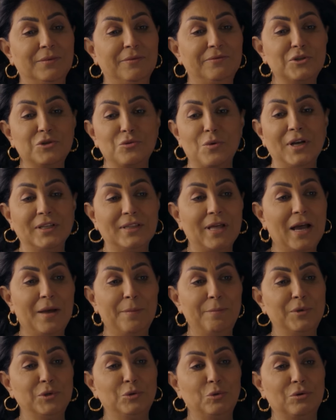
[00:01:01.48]
مفيش واحدة
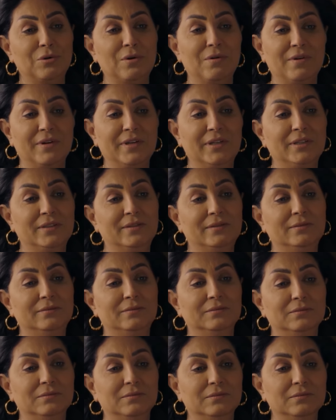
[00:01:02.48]
حبيته الراجل
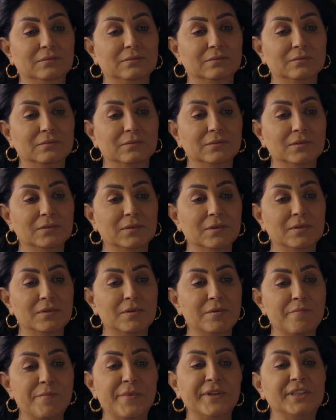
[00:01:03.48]

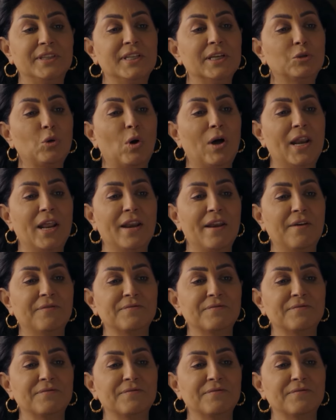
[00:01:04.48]
بديته على